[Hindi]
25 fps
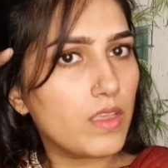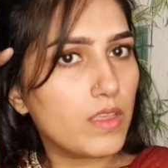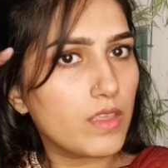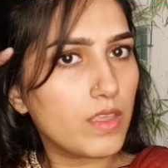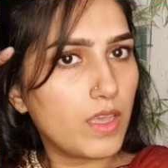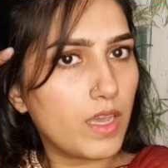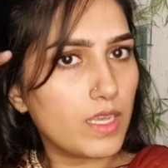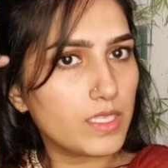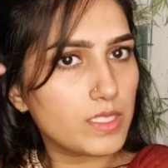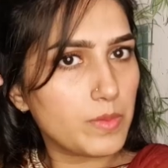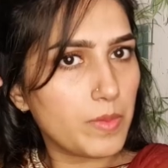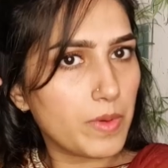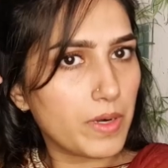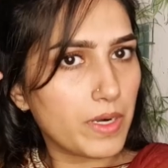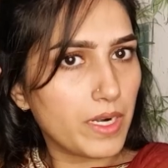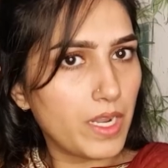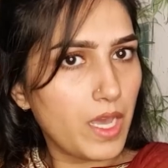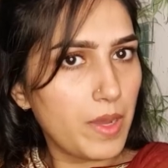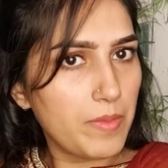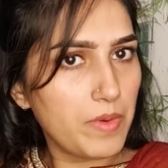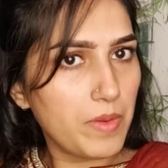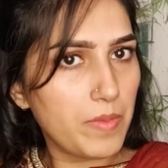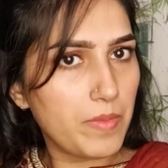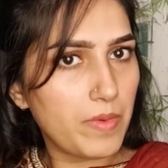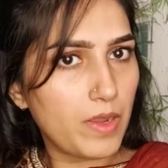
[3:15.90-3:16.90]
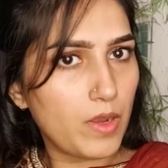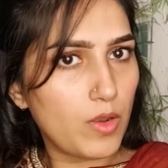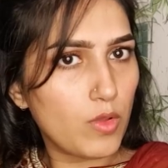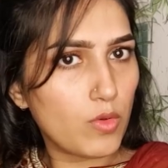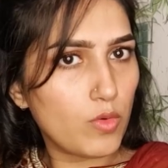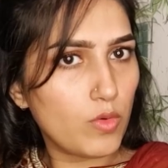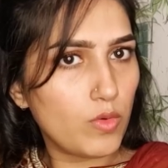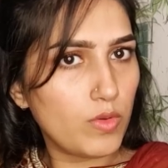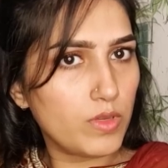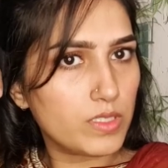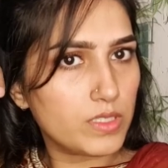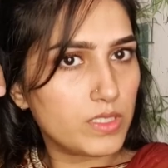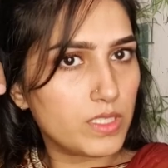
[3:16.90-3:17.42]
यहाँ से पकड़ा अपने बालों को
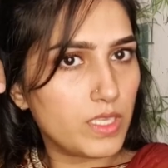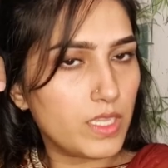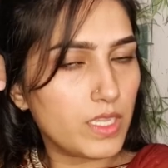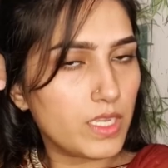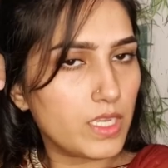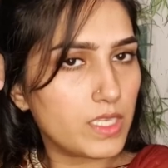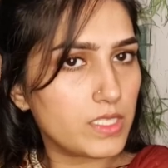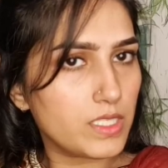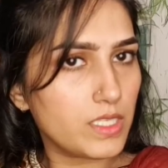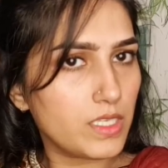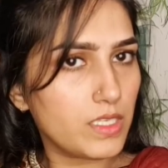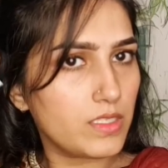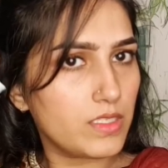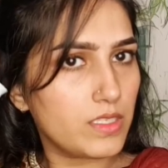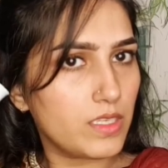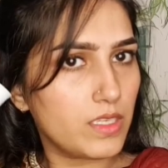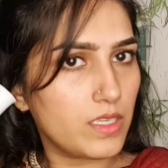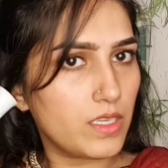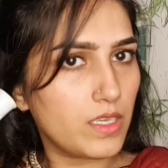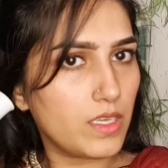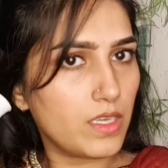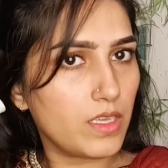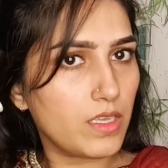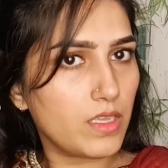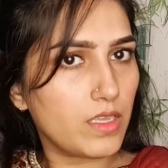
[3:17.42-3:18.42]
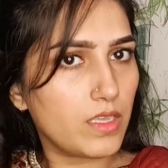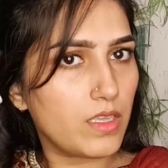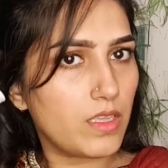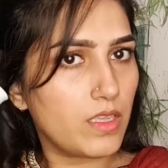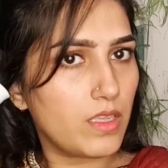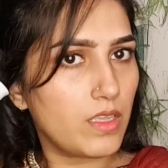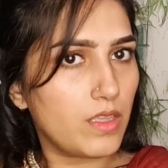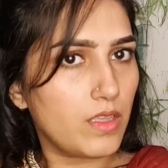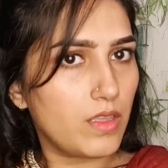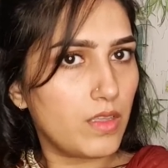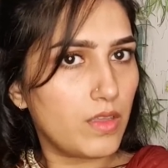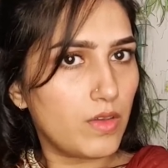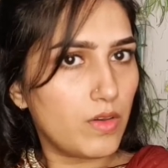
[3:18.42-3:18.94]
इस तरीके से ठीक है
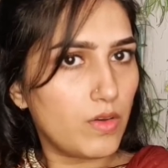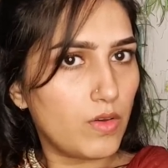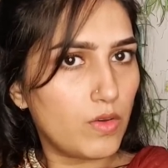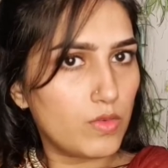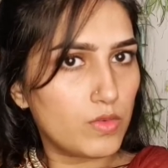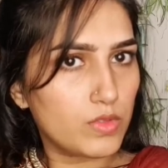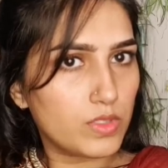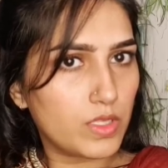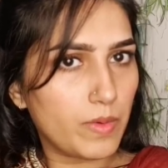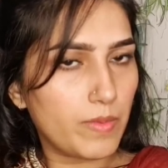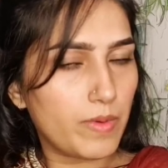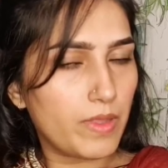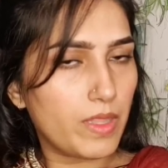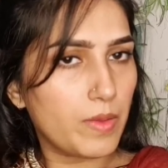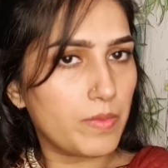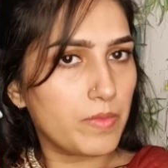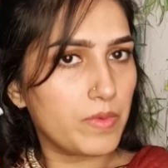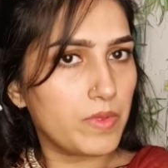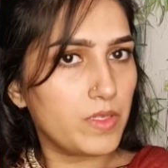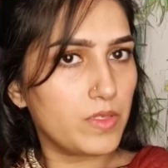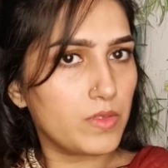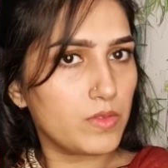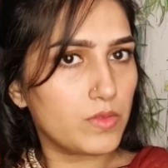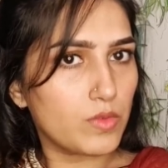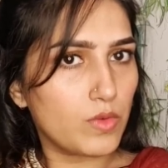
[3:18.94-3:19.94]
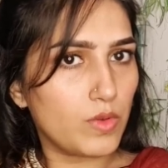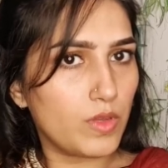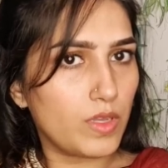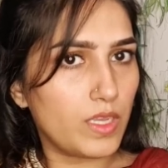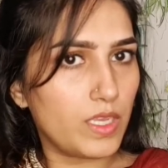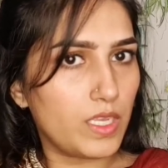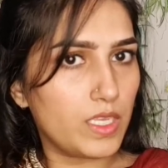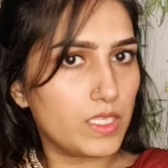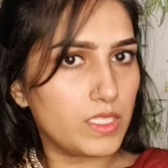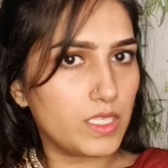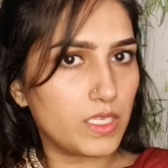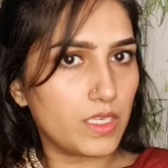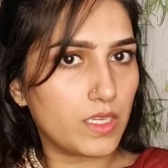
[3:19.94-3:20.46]
और उसके बाद आपने उसको
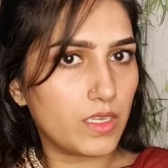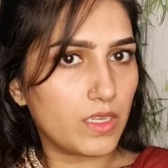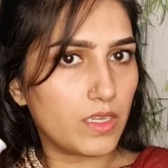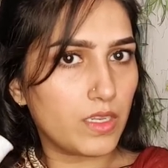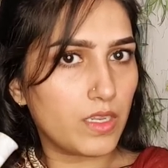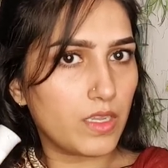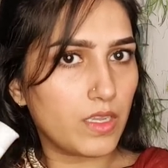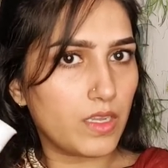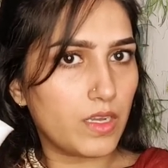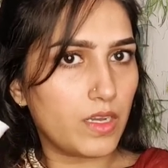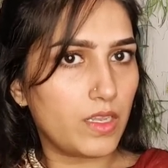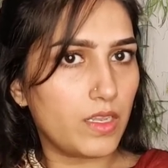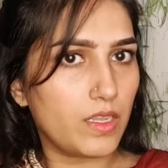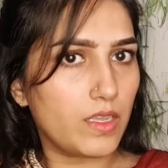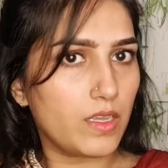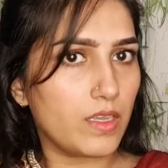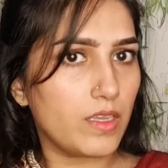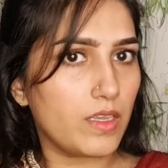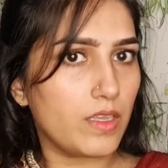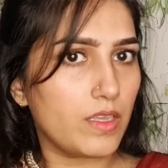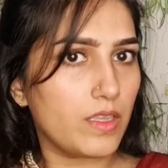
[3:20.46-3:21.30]
ऐसे करके निकाला